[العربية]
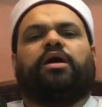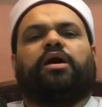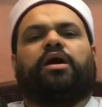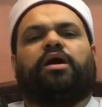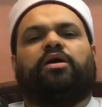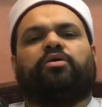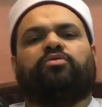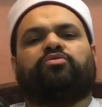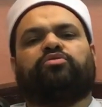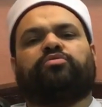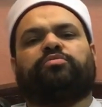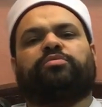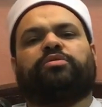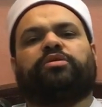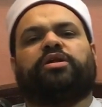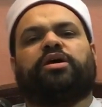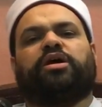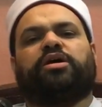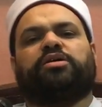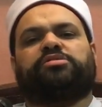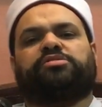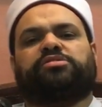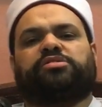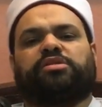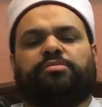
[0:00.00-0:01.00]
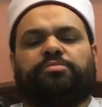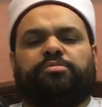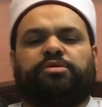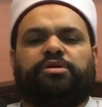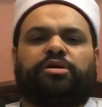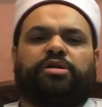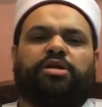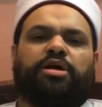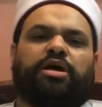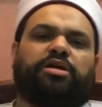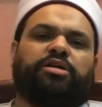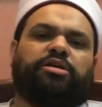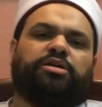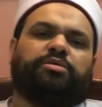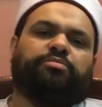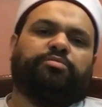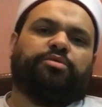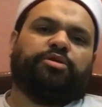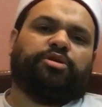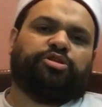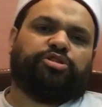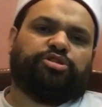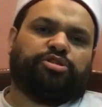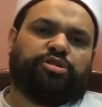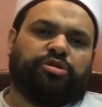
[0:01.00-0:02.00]
أعوذ بالله السميع العليم
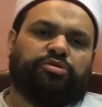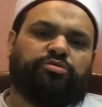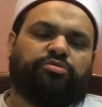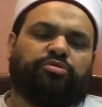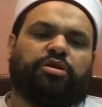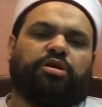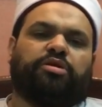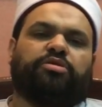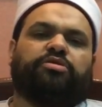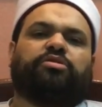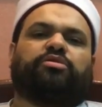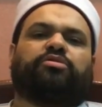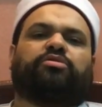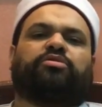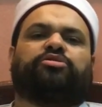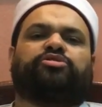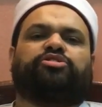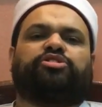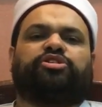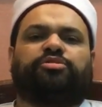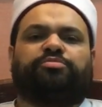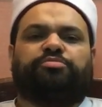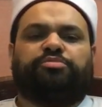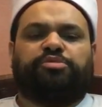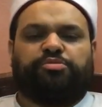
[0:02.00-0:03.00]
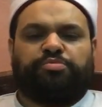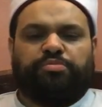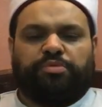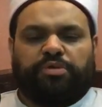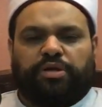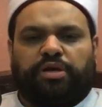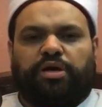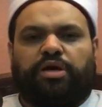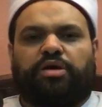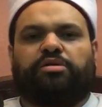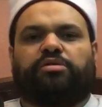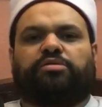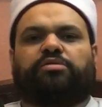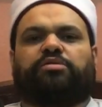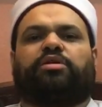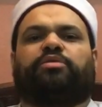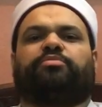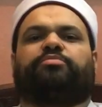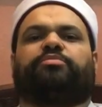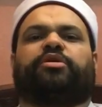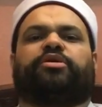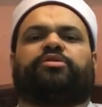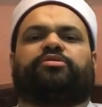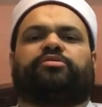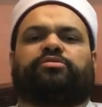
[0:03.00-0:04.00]
من الشيطان الرجيم بسم الله
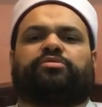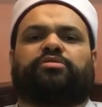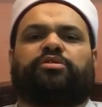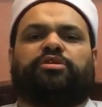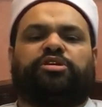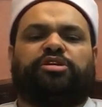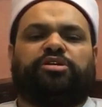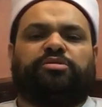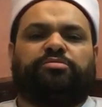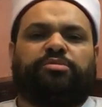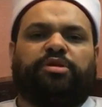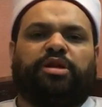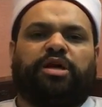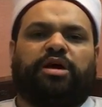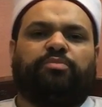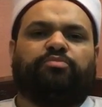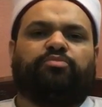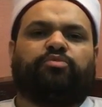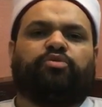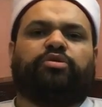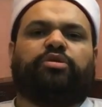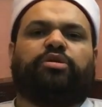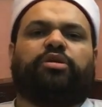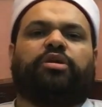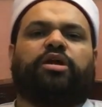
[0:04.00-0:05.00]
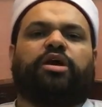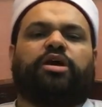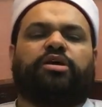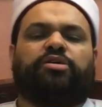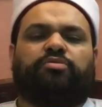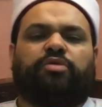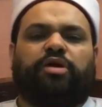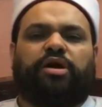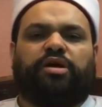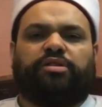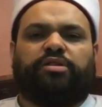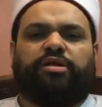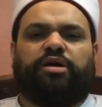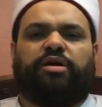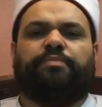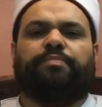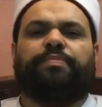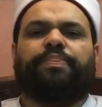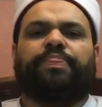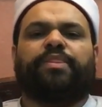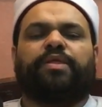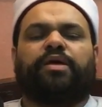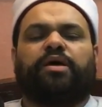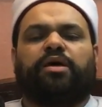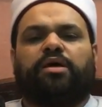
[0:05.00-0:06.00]
الرحمن الرحيم الحمد لله وحده
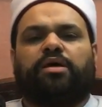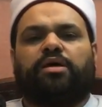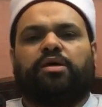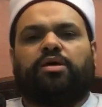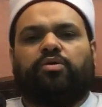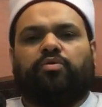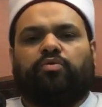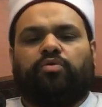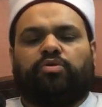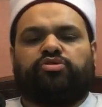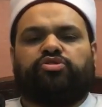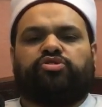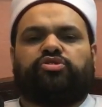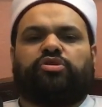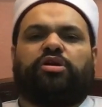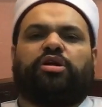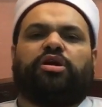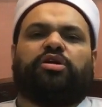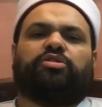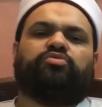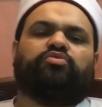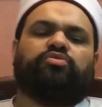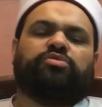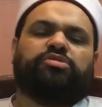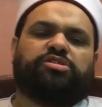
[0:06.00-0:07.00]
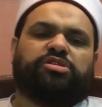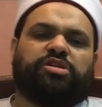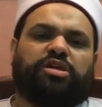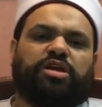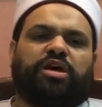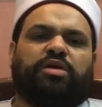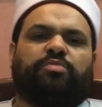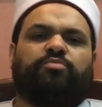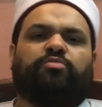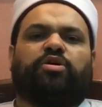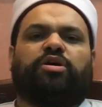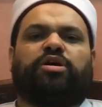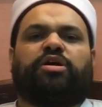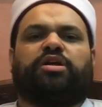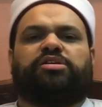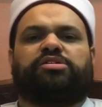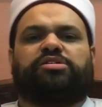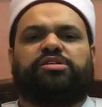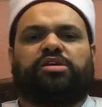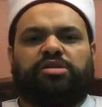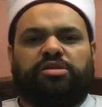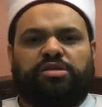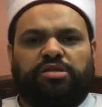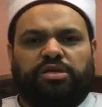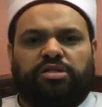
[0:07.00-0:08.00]
والصلاة والسلام على
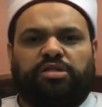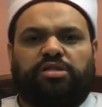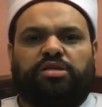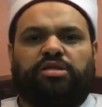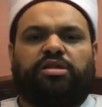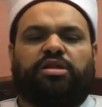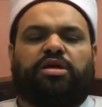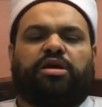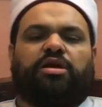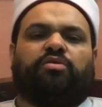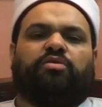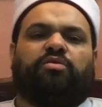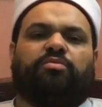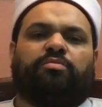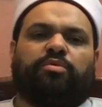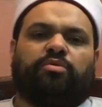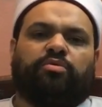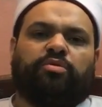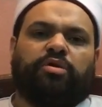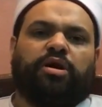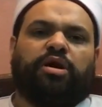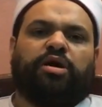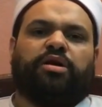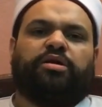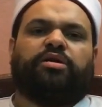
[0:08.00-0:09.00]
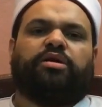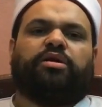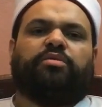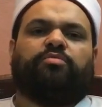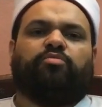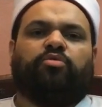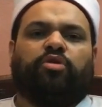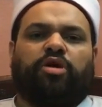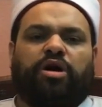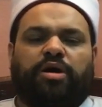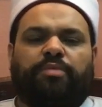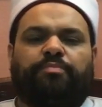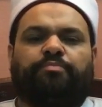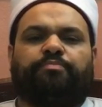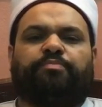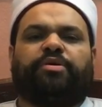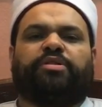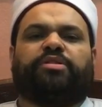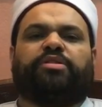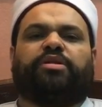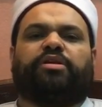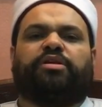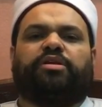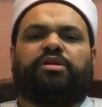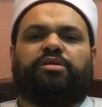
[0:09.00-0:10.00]
سيدنا ومولانا
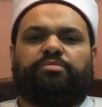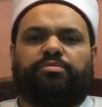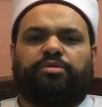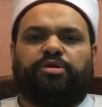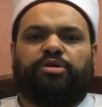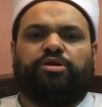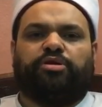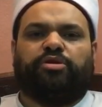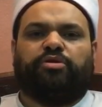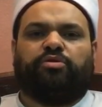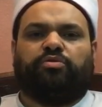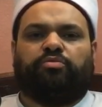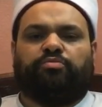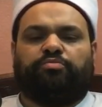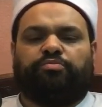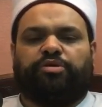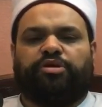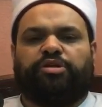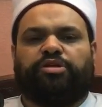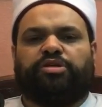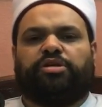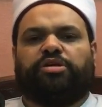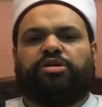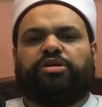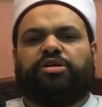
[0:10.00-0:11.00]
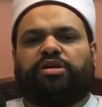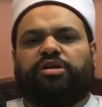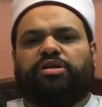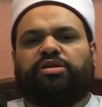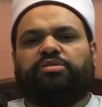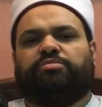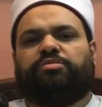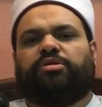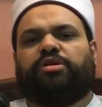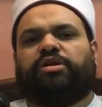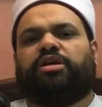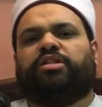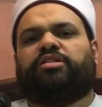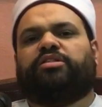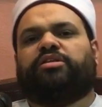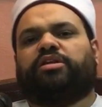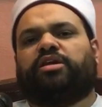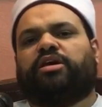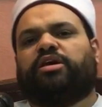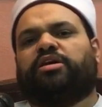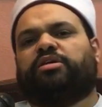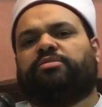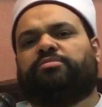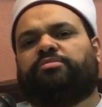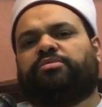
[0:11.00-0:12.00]
محمد النبي الأمي الكريم الذي
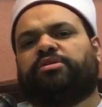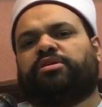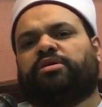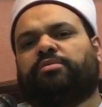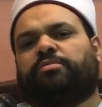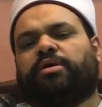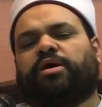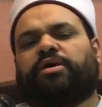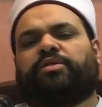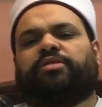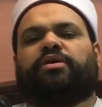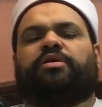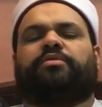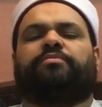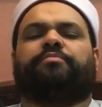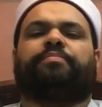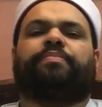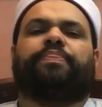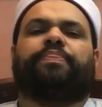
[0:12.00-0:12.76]
لا نبي بعده